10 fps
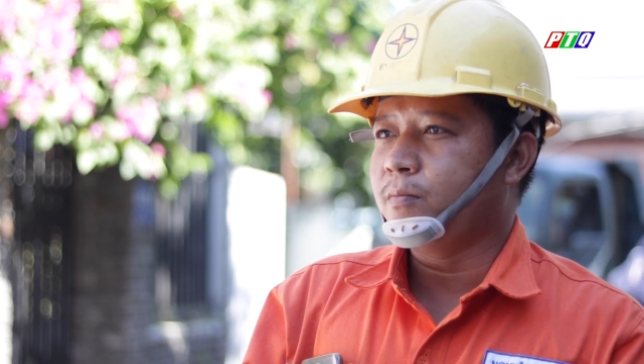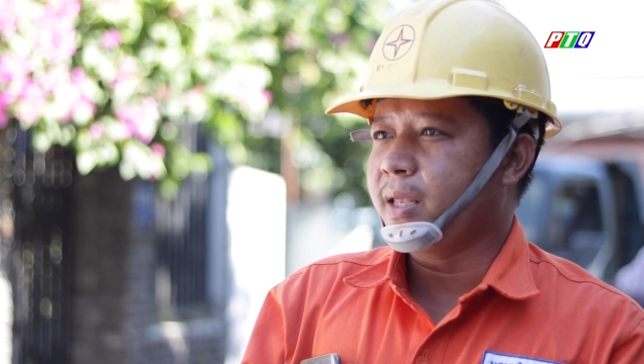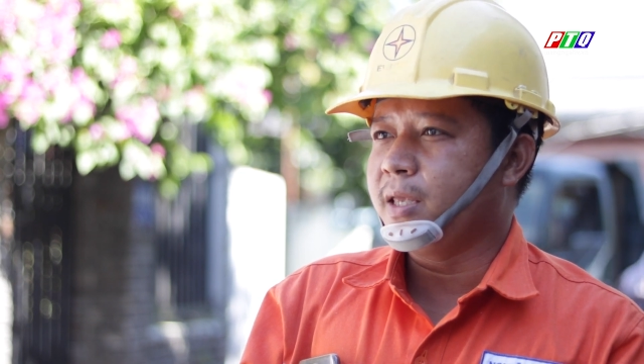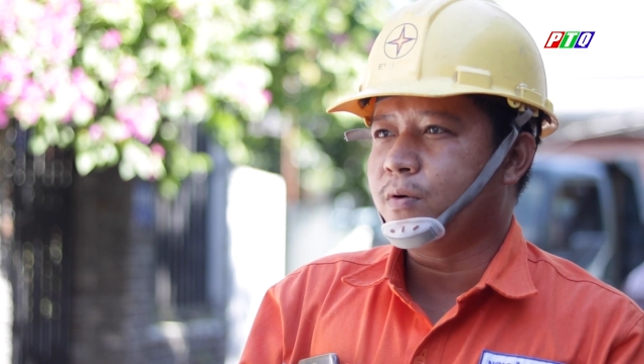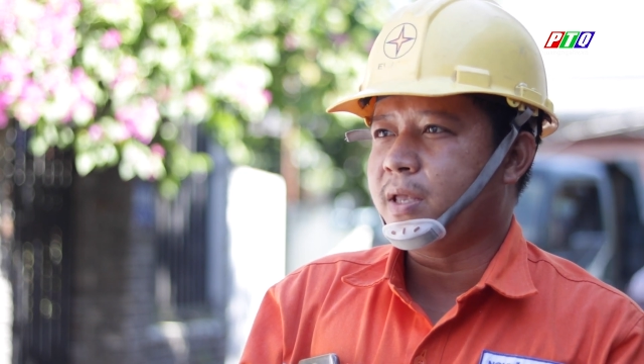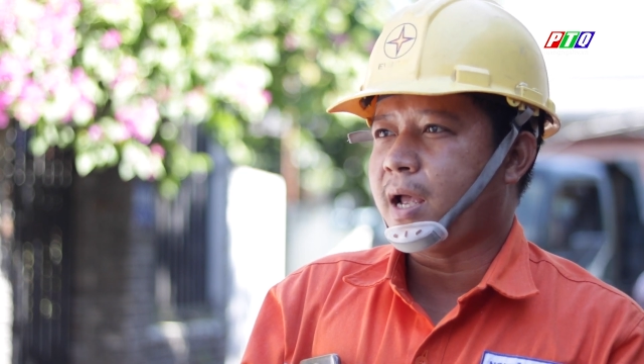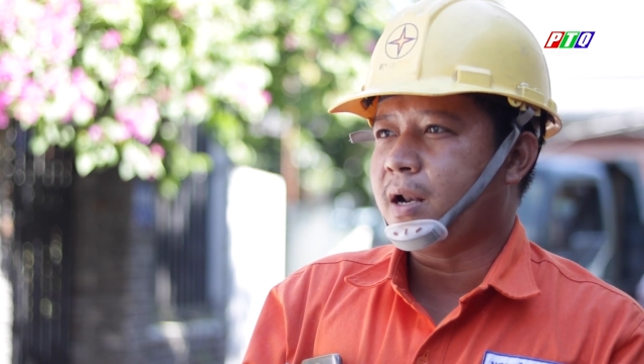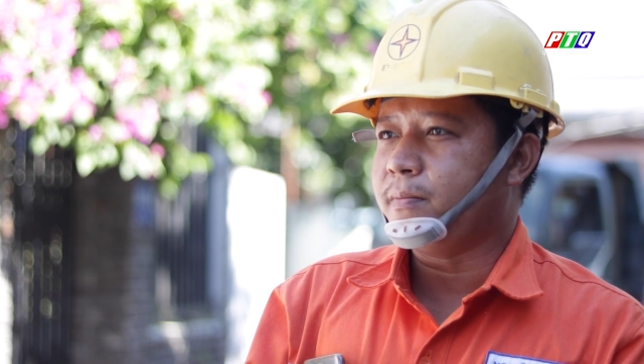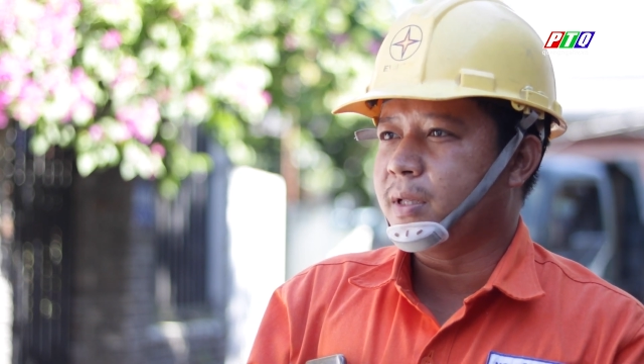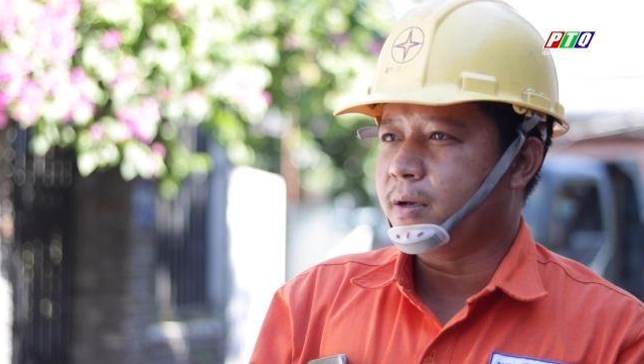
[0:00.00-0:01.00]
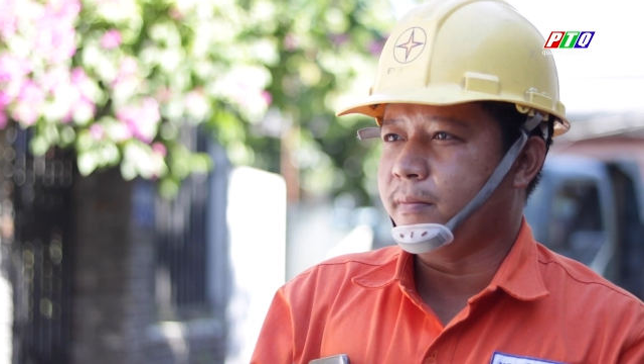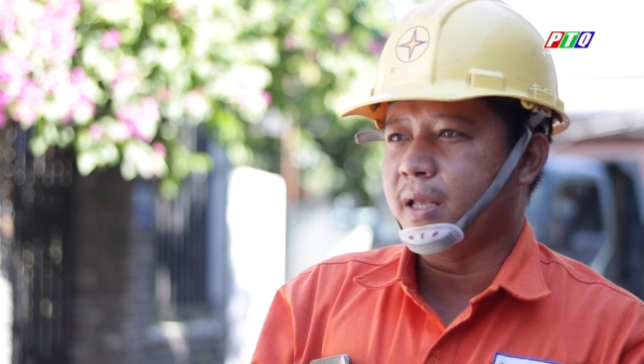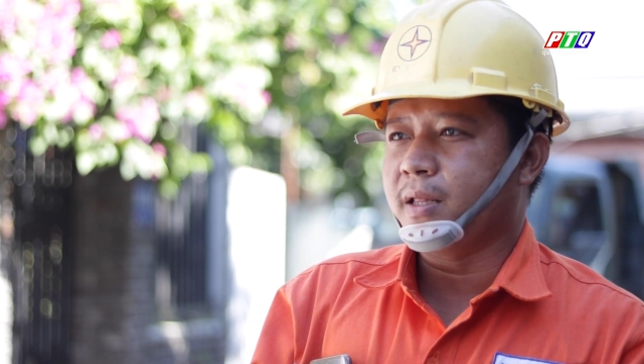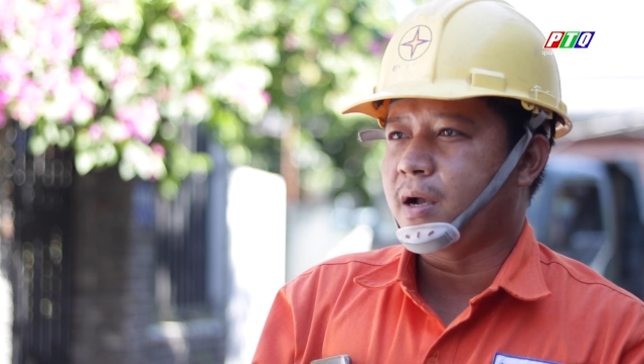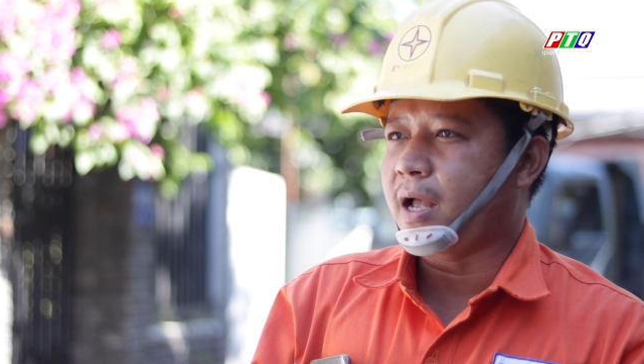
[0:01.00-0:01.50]
cũng bấy nhiêu cái dây đó, mà thiết
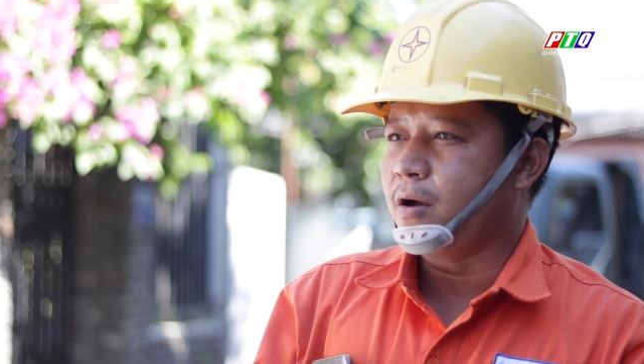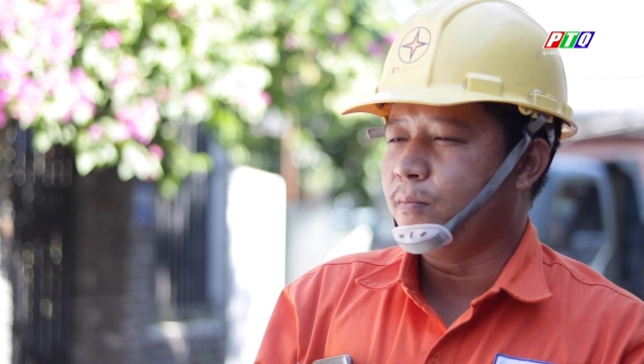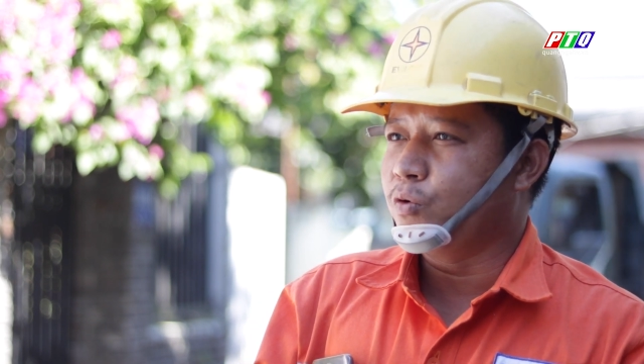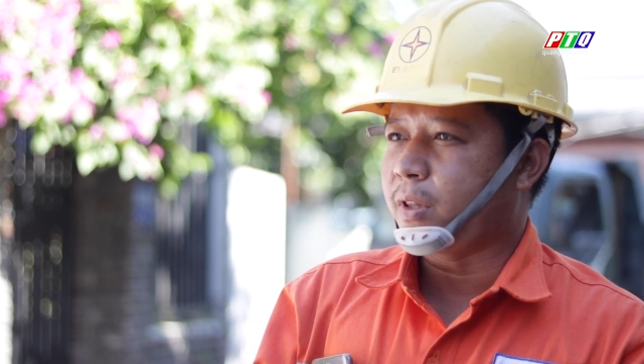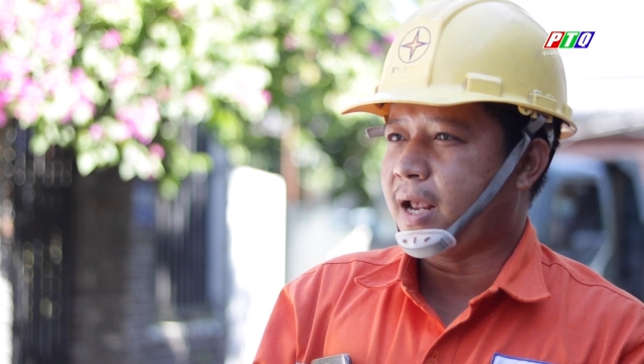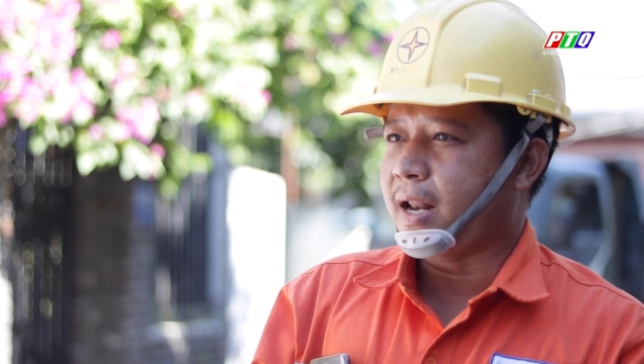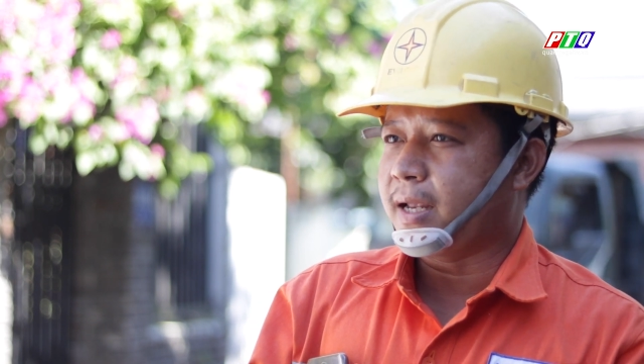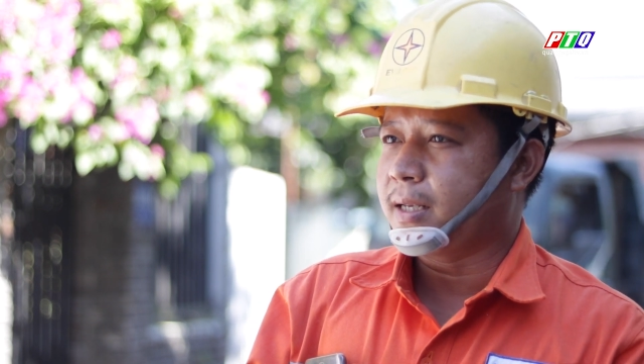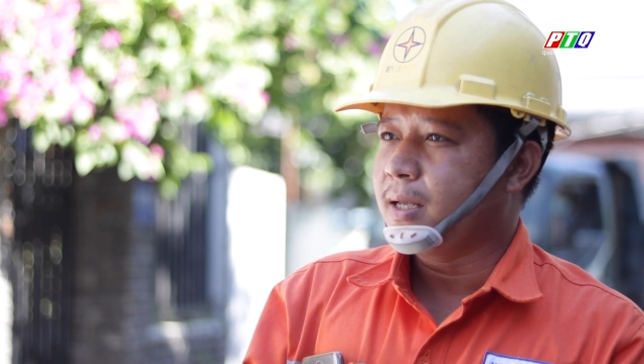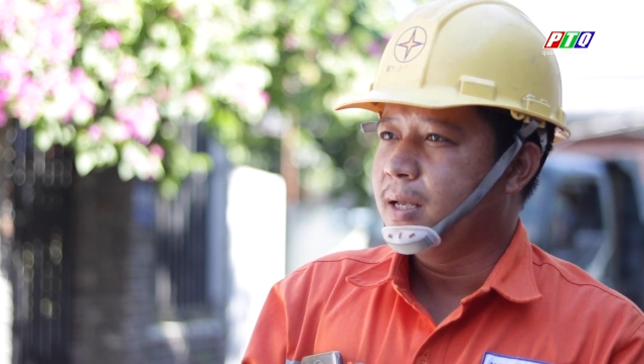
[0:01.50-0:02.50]
bị thường ngày còn mua tan lên